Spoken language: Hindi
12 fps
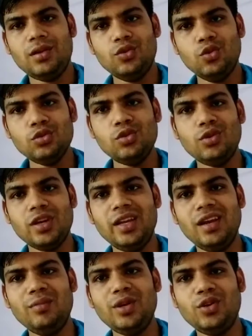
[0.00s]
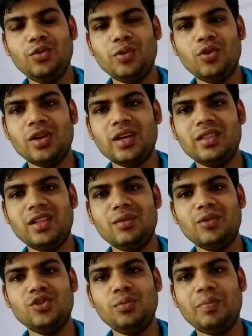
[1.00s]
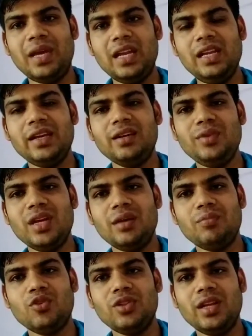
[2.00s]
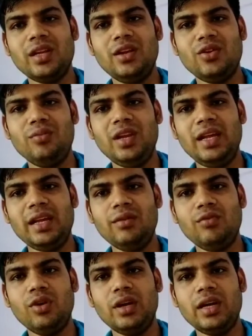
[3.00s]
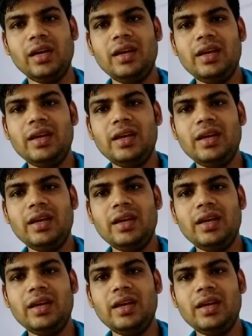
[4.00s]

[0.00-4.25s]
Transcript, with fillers: दोस्तों Realme 2 Pro के अंदर में जो पहली कमी आपको देखने को मिलेगी वो है